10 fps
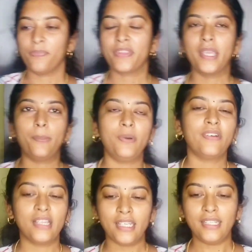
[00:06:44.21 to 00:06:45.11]
இப்போ
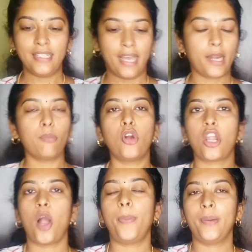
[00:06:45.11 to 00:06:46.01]
வந்து நான் ரிமோட்ல
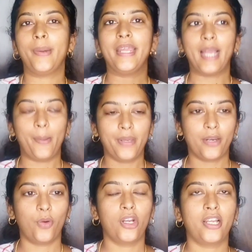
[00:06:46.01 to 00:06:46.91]
ஆப்ரேட் பண்ணி காமிக்கிறேன்
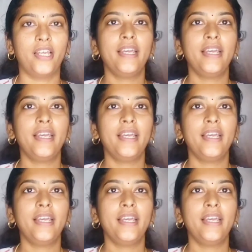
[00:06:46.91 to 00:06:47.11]
உங்களுக்கு